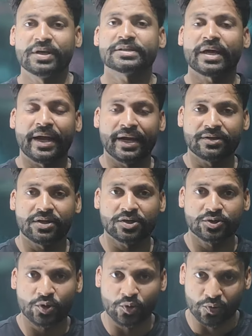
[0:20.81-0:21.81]
प्लीज़ एंड
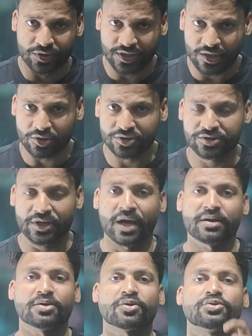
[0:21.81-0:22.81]
तक जरूर देखिएगा
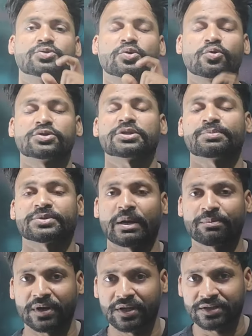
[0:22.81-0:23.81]
चैनल को जरूर
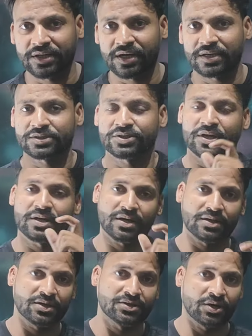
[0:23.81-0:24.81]
सब्सक्राइब कर लीजिएगा शेयर
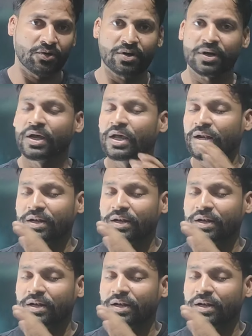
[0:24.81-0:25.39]
कर दीजिए और